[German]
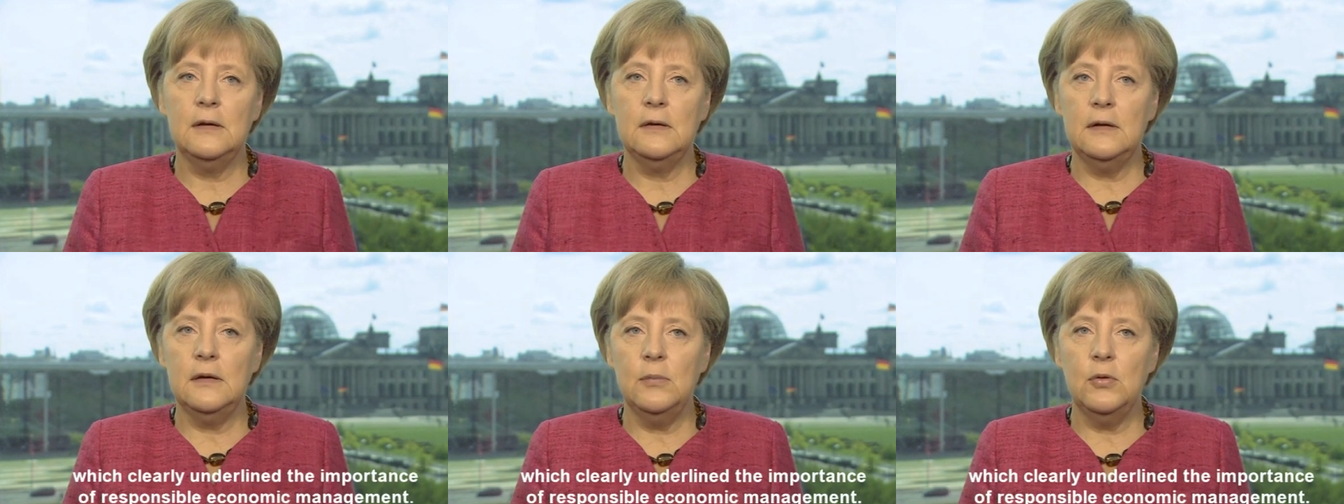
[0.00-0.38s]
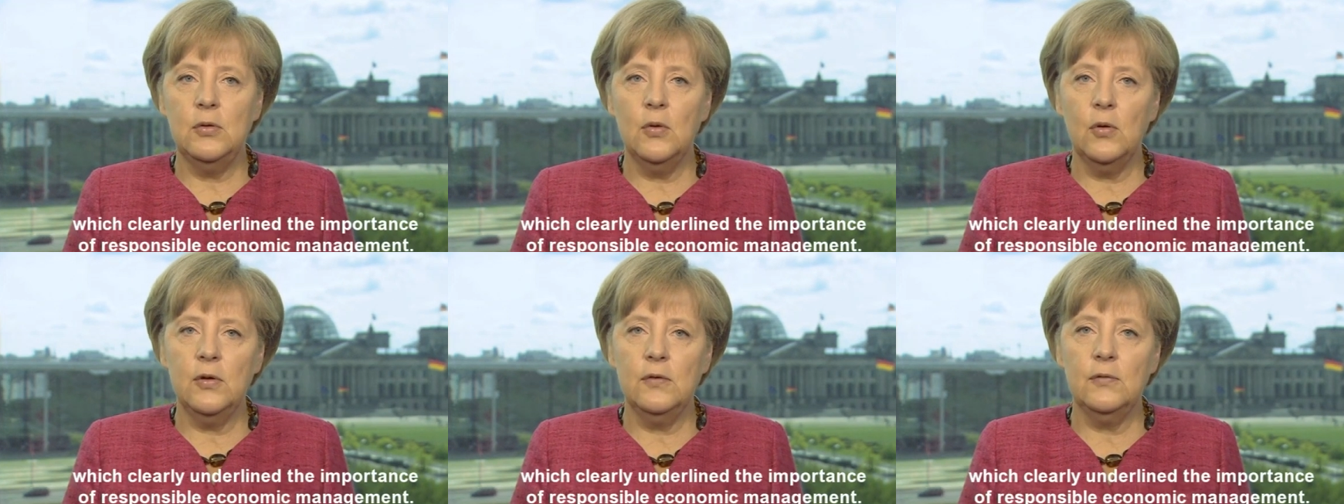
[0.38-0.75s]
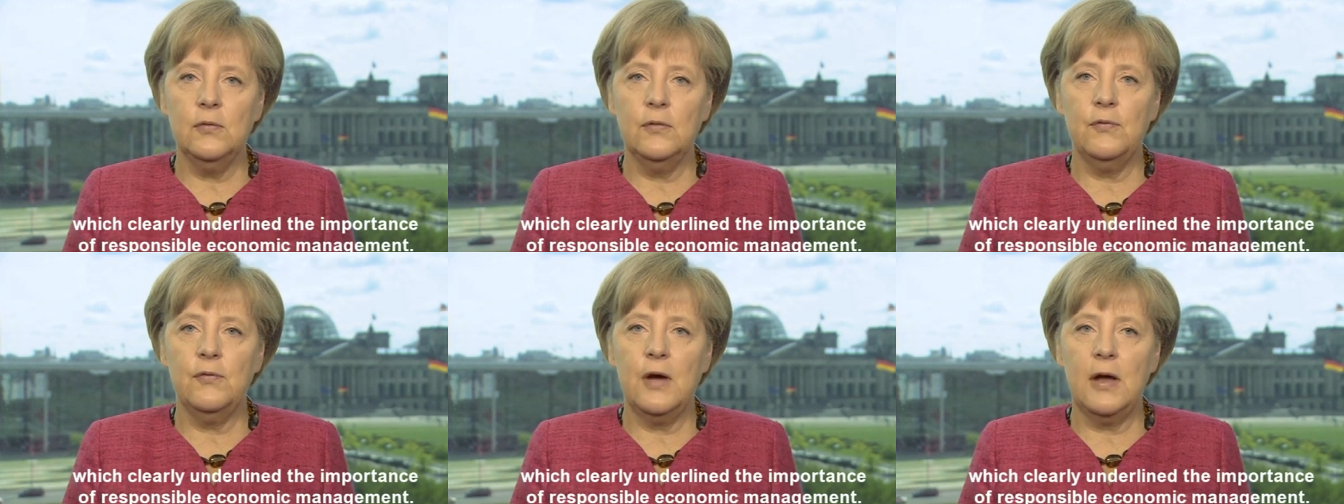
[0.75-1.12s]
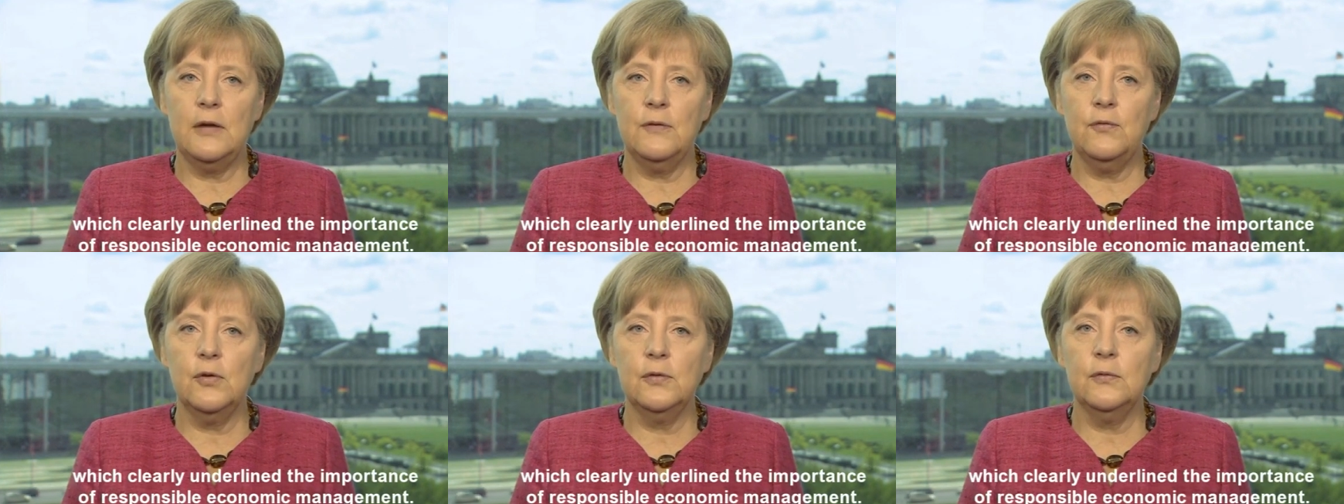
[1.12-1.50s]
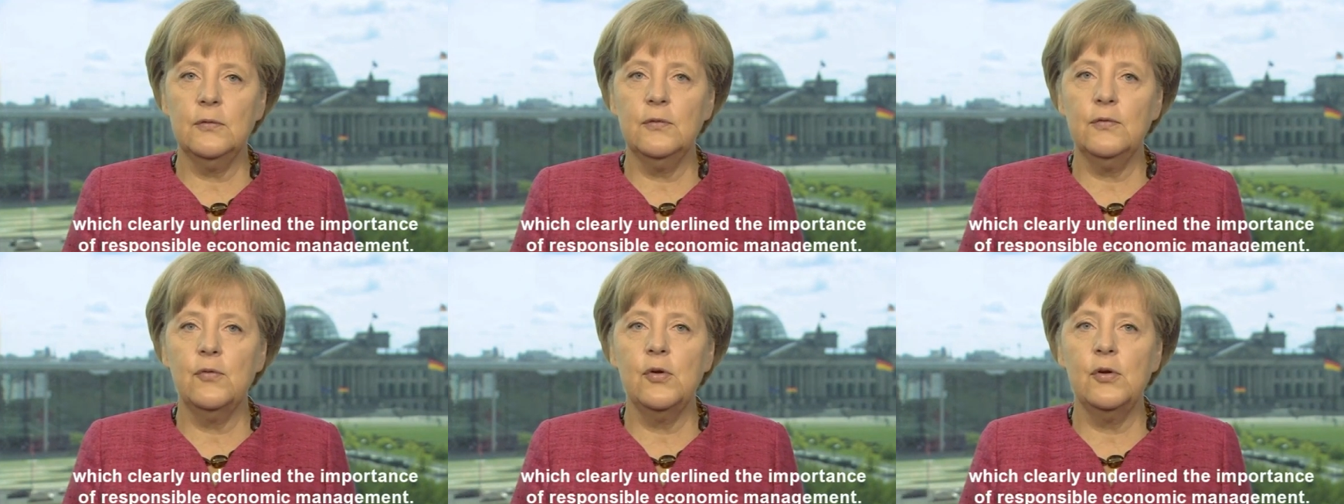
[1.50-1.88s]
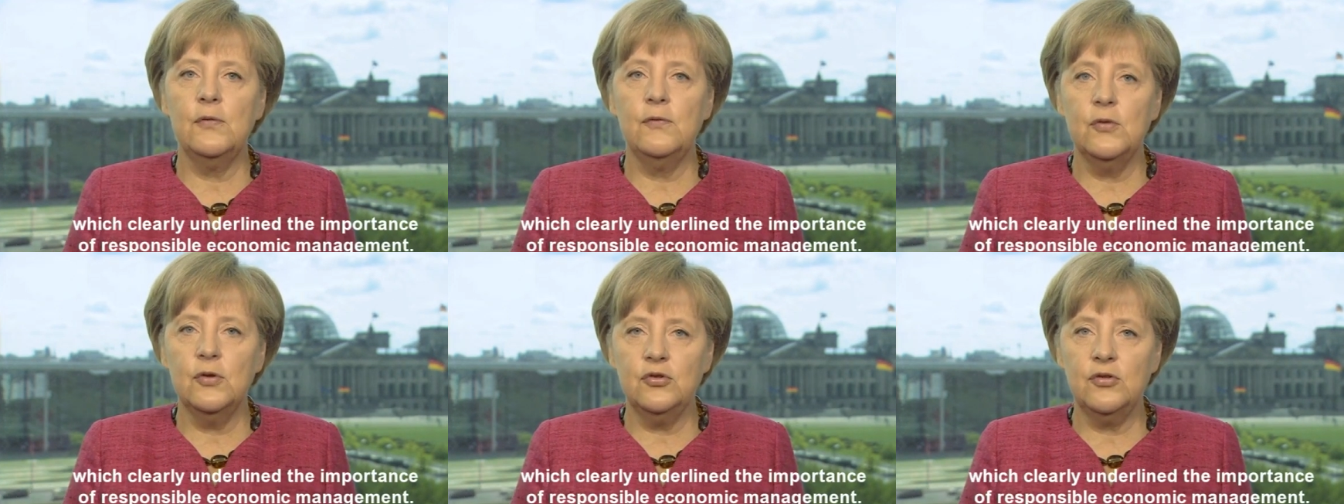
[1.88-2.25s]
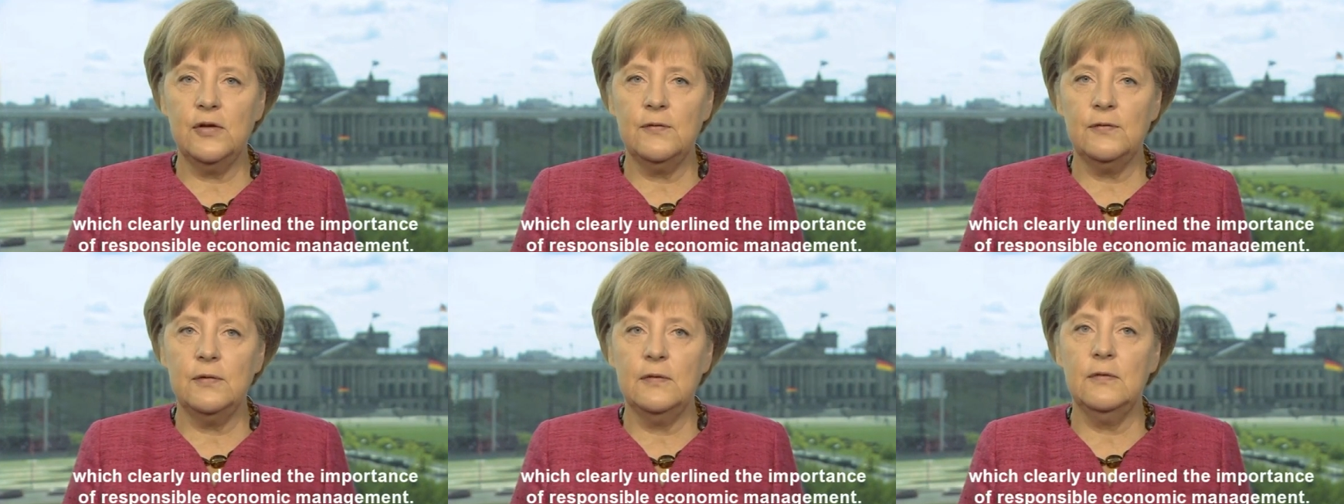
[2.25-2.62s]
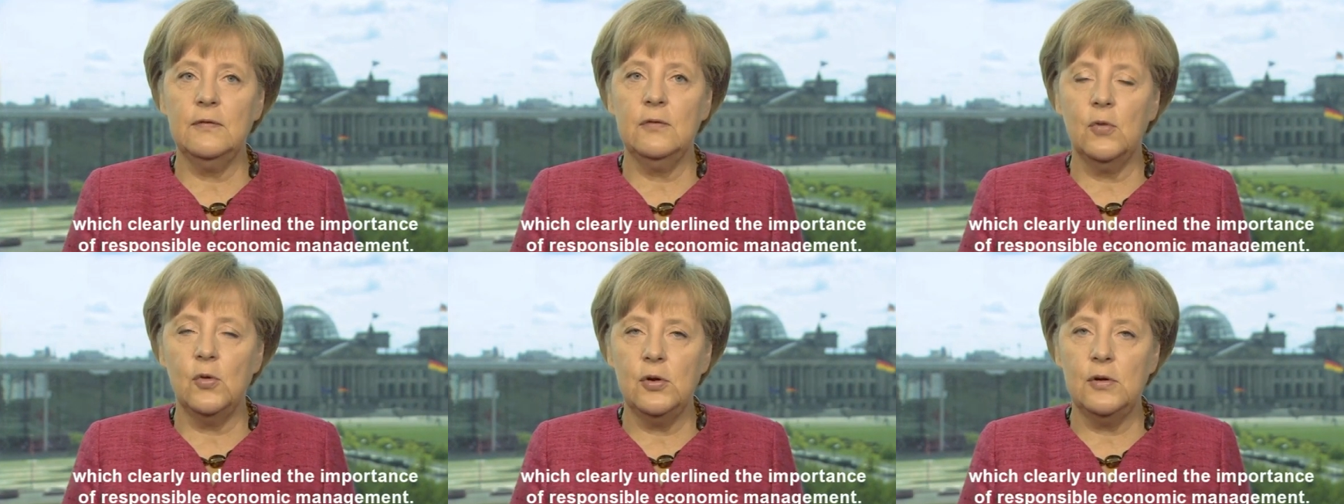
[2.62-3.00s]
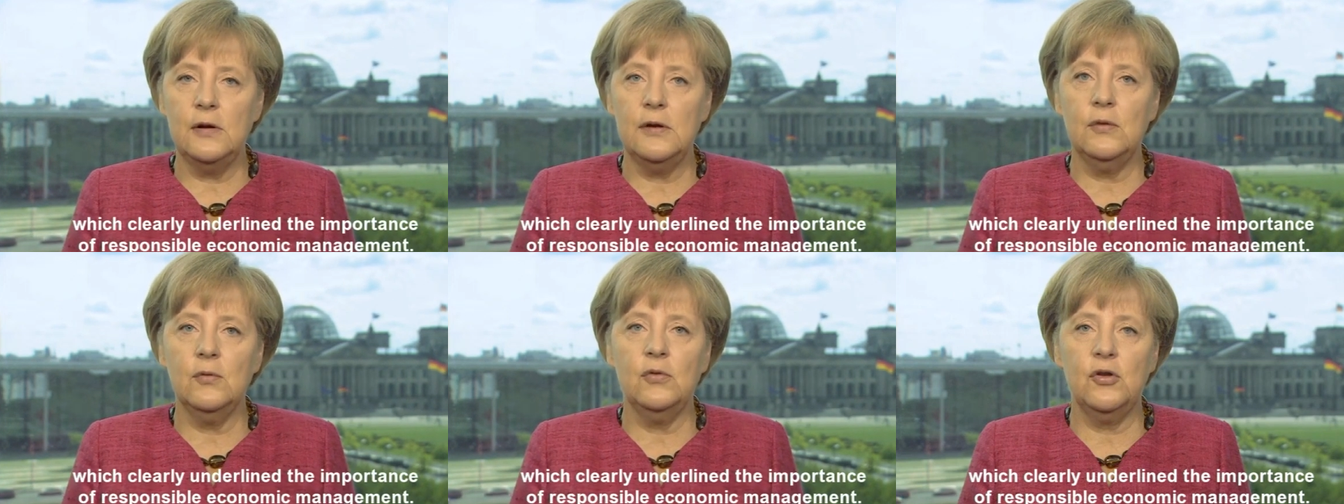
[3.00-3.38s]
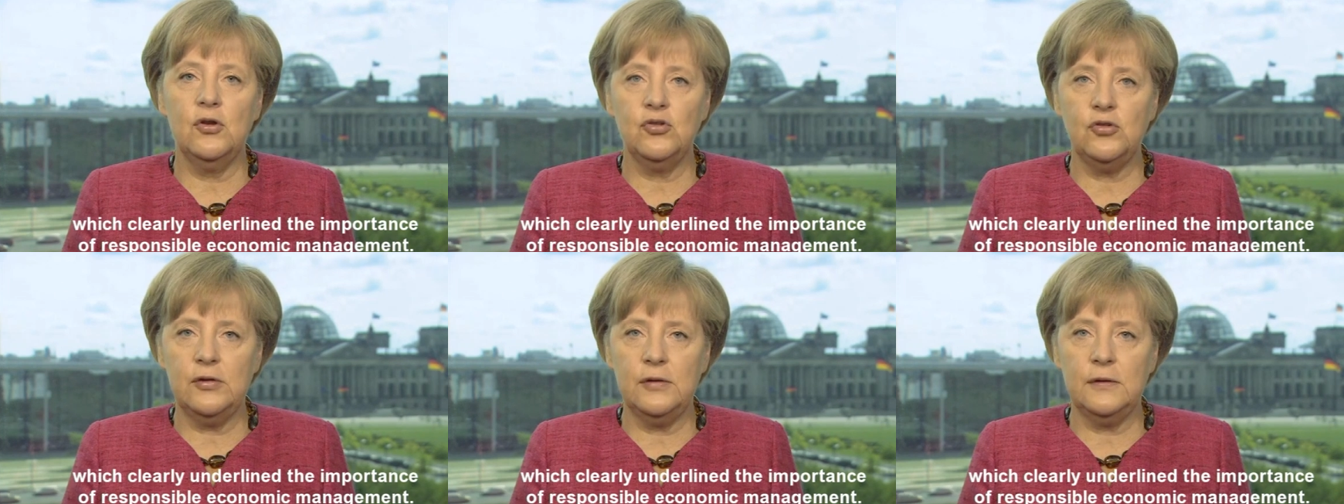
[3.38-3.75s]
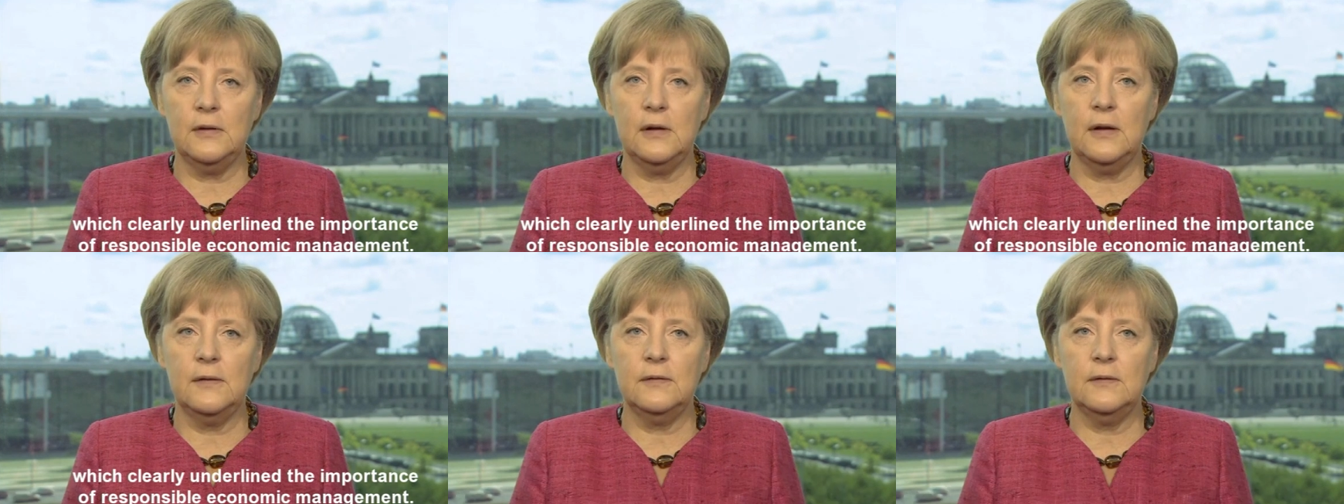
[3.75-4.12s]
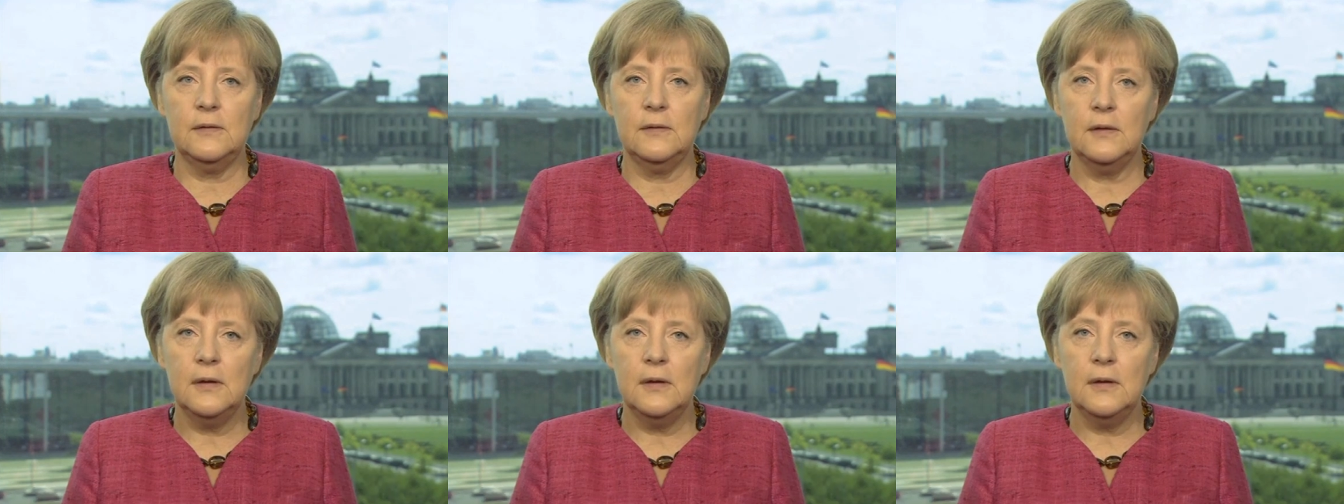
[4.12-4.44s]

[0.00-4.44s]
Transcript: die die Bedeutung verantwortungsvollen Wirtschaftens deutlich unterstrichen hat.